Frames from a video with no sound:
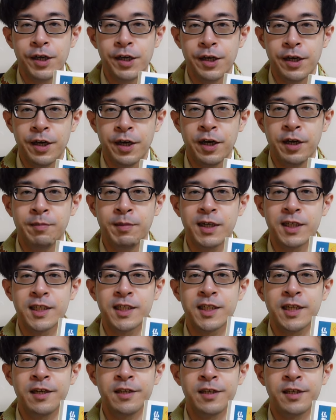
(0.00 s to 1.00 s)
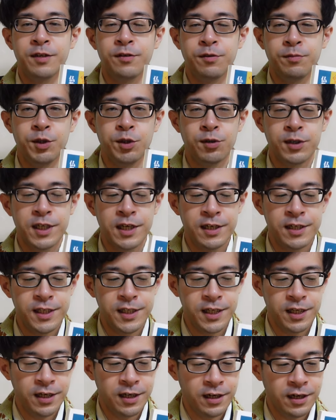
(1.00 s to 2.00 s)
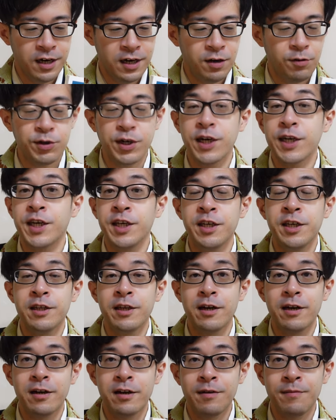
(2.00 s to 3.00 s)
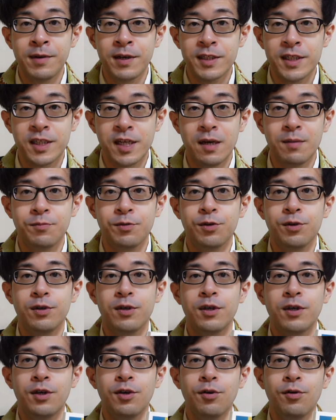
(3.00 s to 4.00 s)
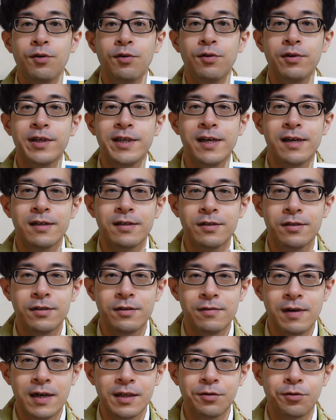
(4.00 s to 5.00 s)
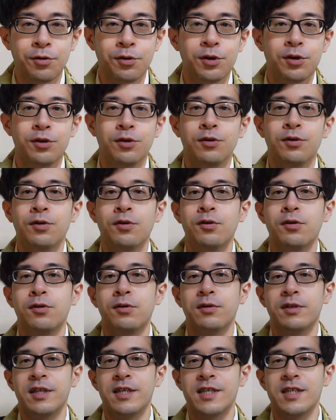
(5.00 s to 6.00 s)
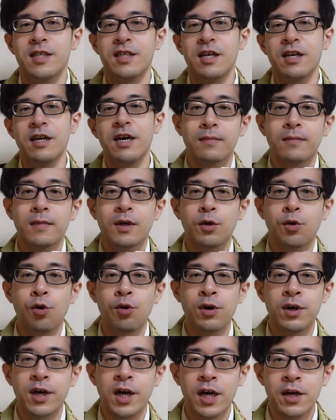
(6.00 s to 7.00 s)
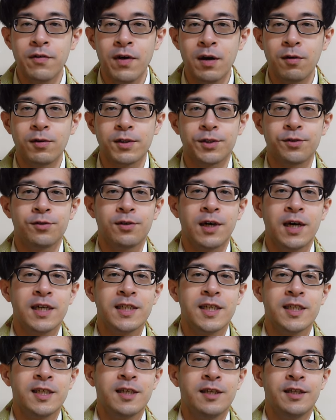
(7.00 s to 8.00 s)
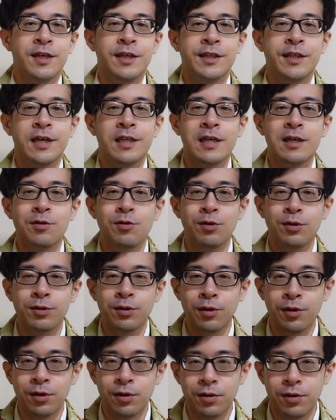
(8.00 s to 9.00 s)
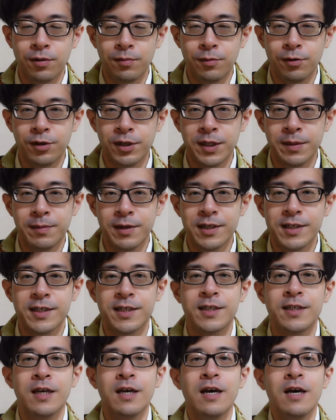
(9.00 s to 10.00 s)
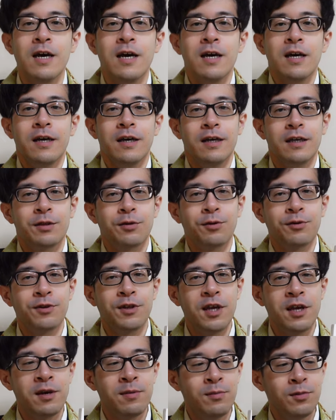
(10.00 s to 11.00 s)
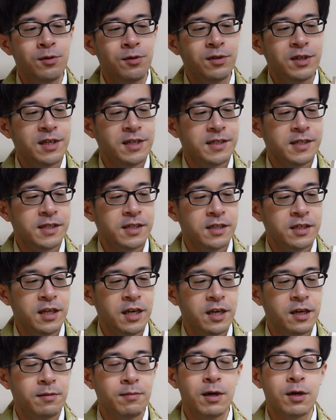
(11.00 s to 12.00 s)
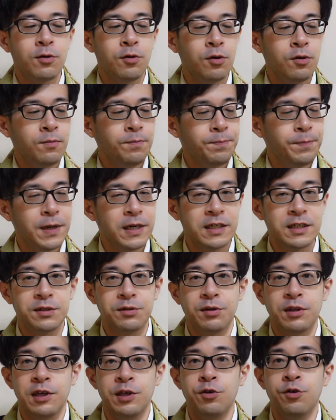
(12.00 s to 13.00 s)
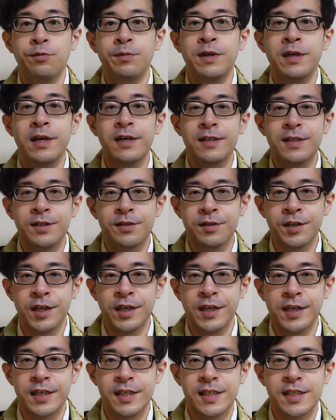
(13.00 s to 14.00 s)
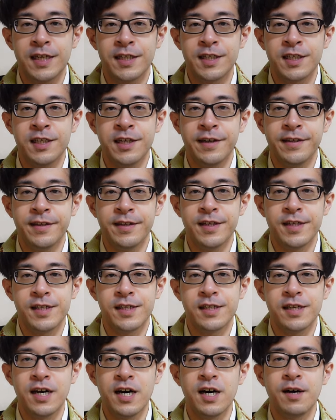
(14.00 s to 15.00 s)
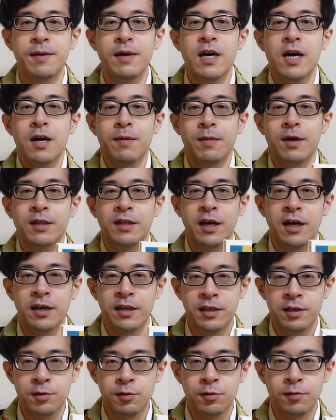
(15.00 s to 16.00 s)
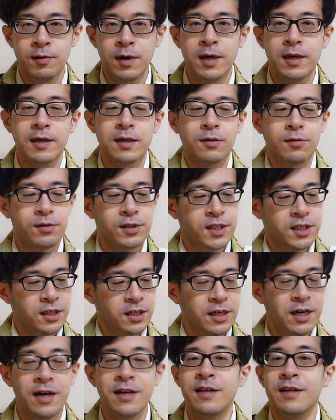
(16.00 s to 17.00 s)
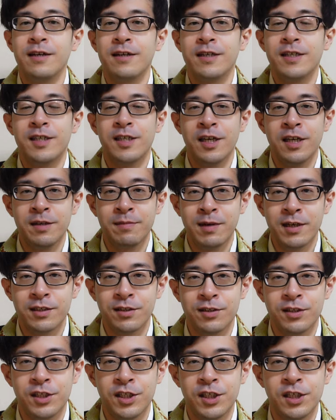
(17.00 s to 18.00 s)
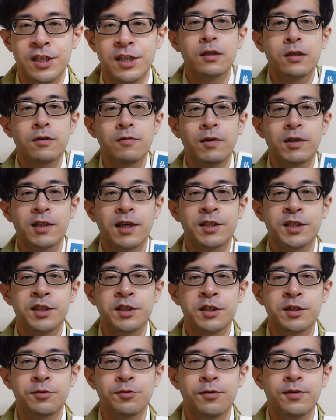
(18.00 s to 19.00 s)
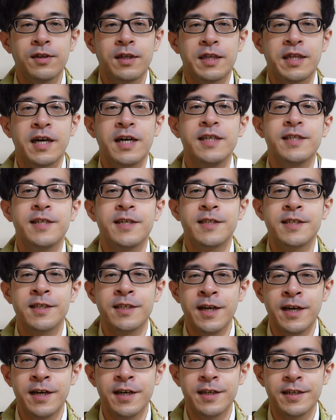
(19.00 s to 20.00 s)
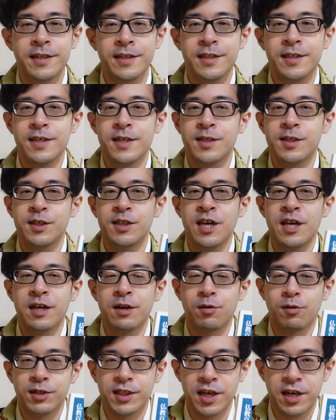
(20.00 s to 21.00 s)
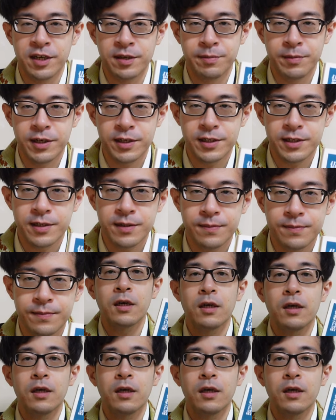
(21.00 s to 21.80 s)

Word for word: い、えー、増谷文雄先生がお書きになられました仏教百話という本をですね今回はご紹介させていただこうと思います。えとてもですね、まあ、コンパクトで読みやすい一冊なんですが、まあ、内容はこうしっかりしていますし私にとって大切な一冊でございます。